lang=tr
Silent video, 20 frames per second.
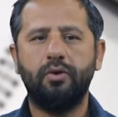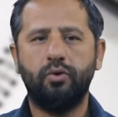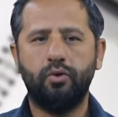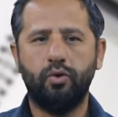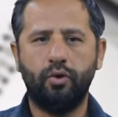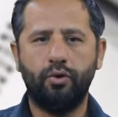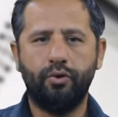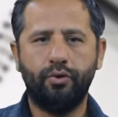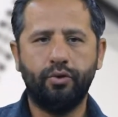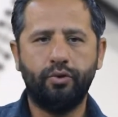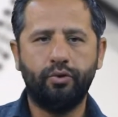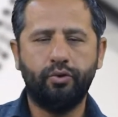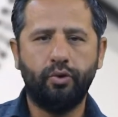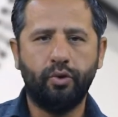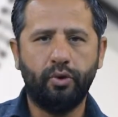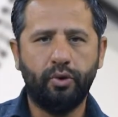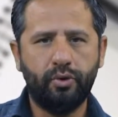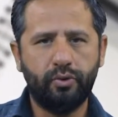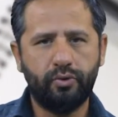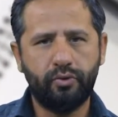doğru
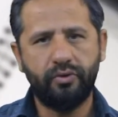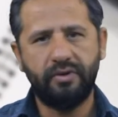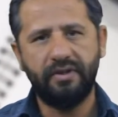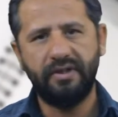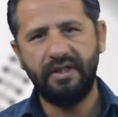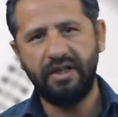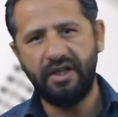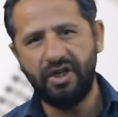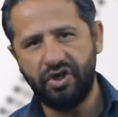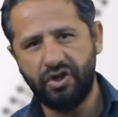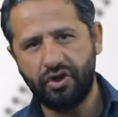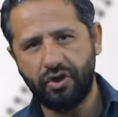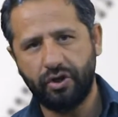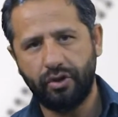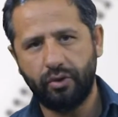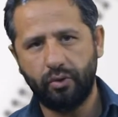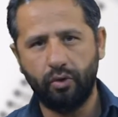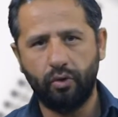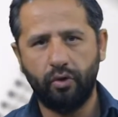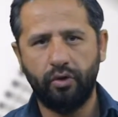dürüst iş,
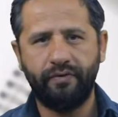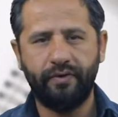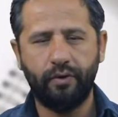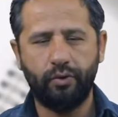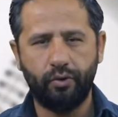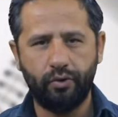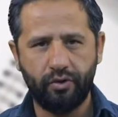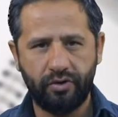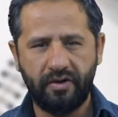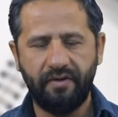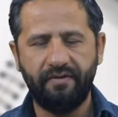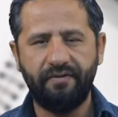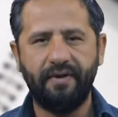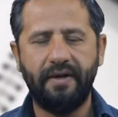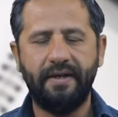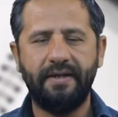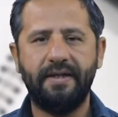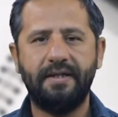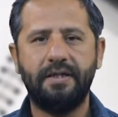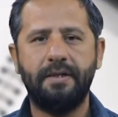doğru ve dürüst
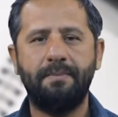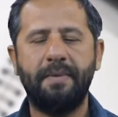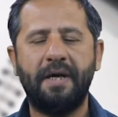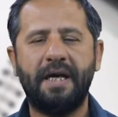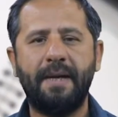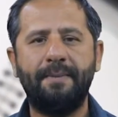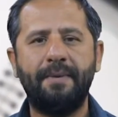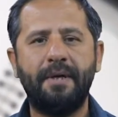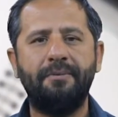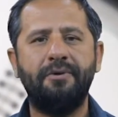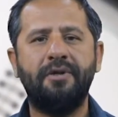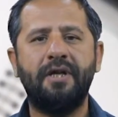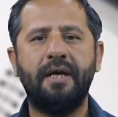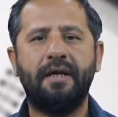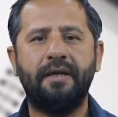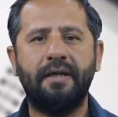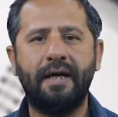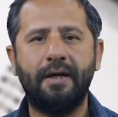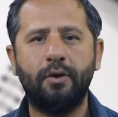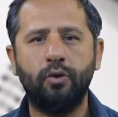ifadesi beraber bir
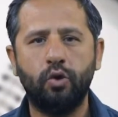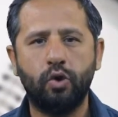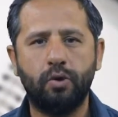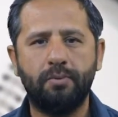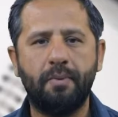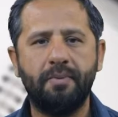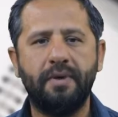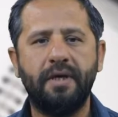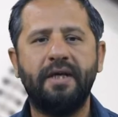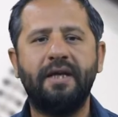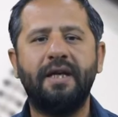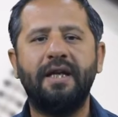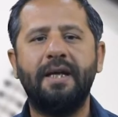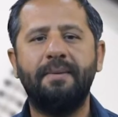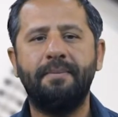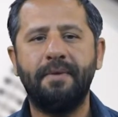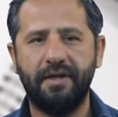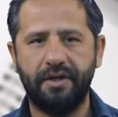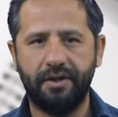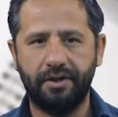tekrar grubu, bir
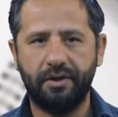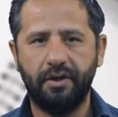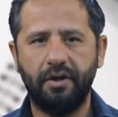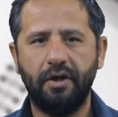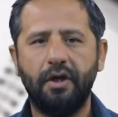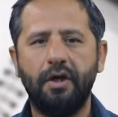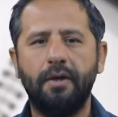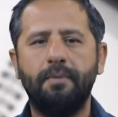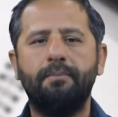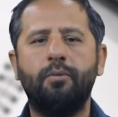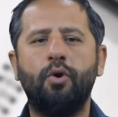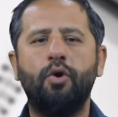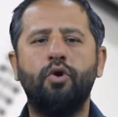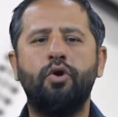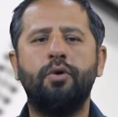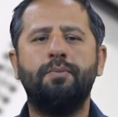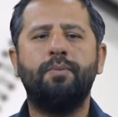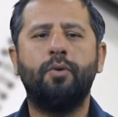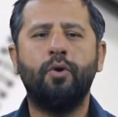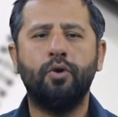ikilemedir.
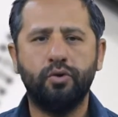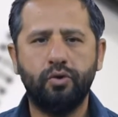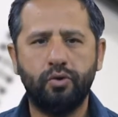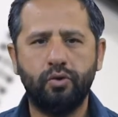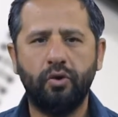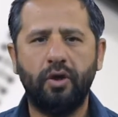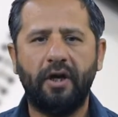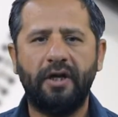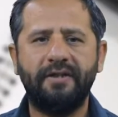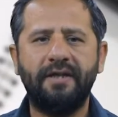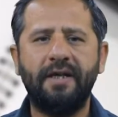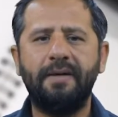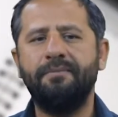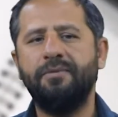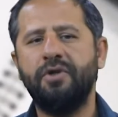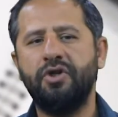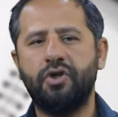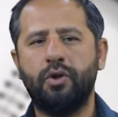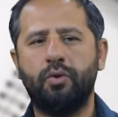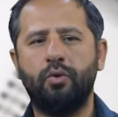Boylu postlu adam
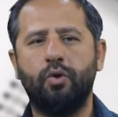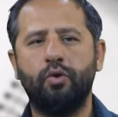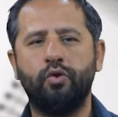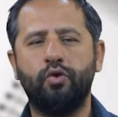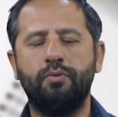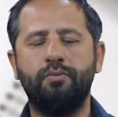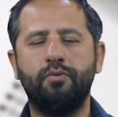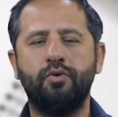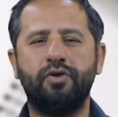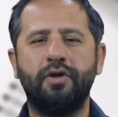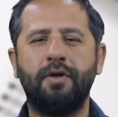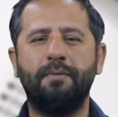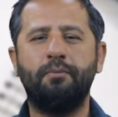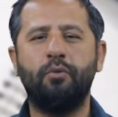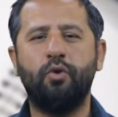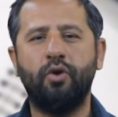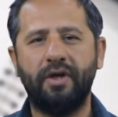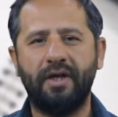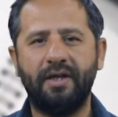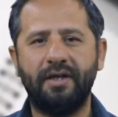diyecek olduğumuzda
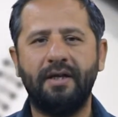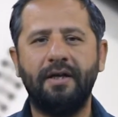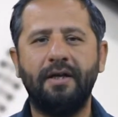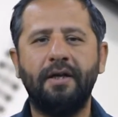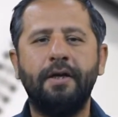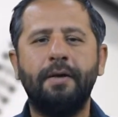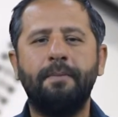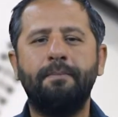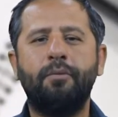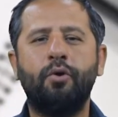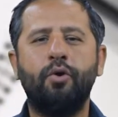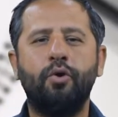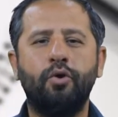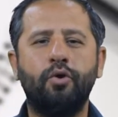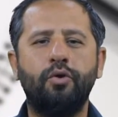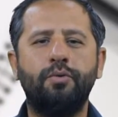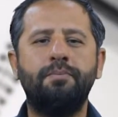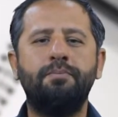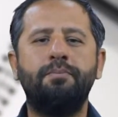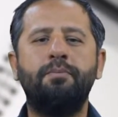bu arada
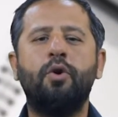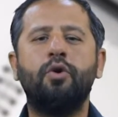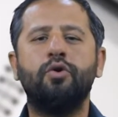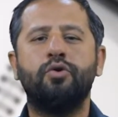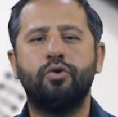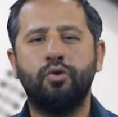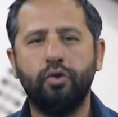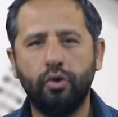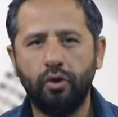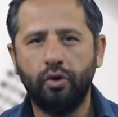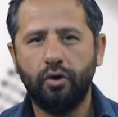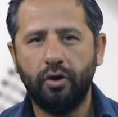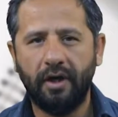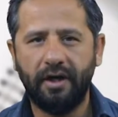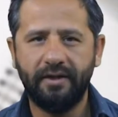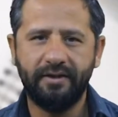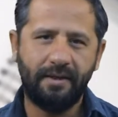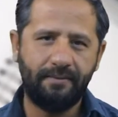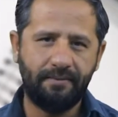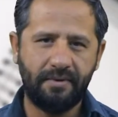boylu boslu
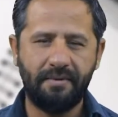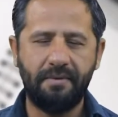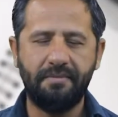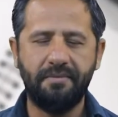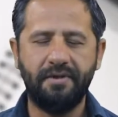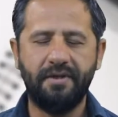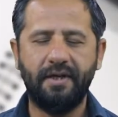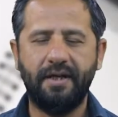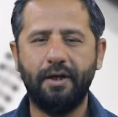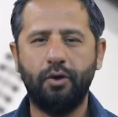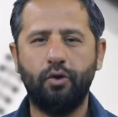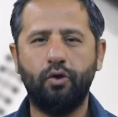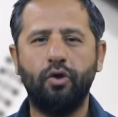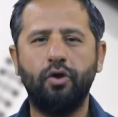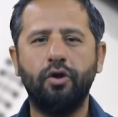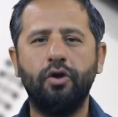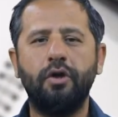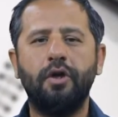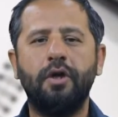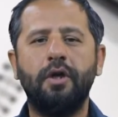adam dememiz
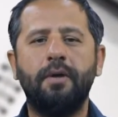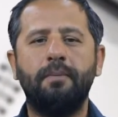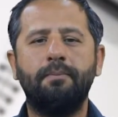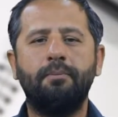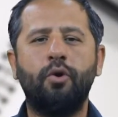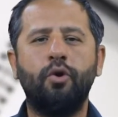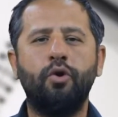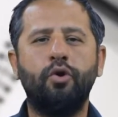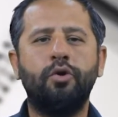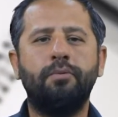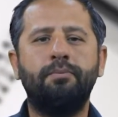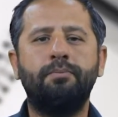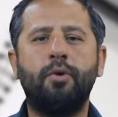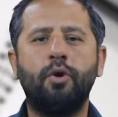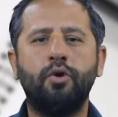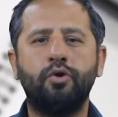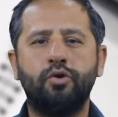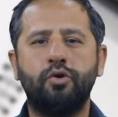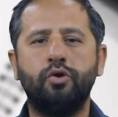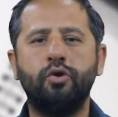gerekiyor. Boylu
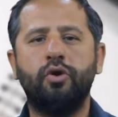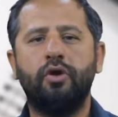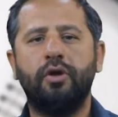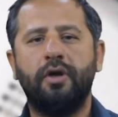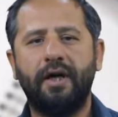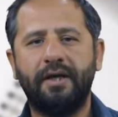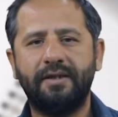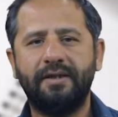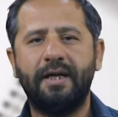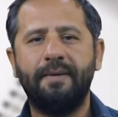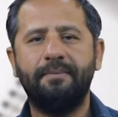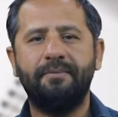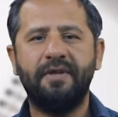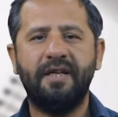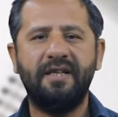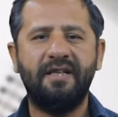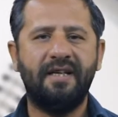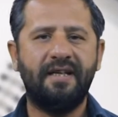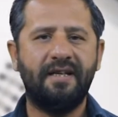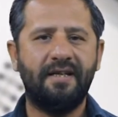boslu adam
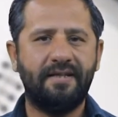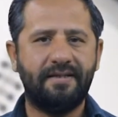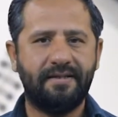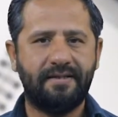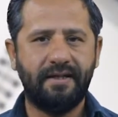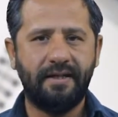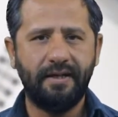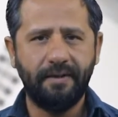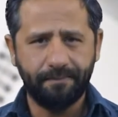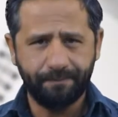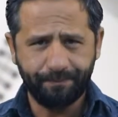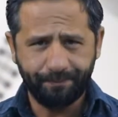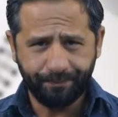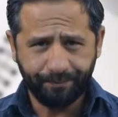dediğinizde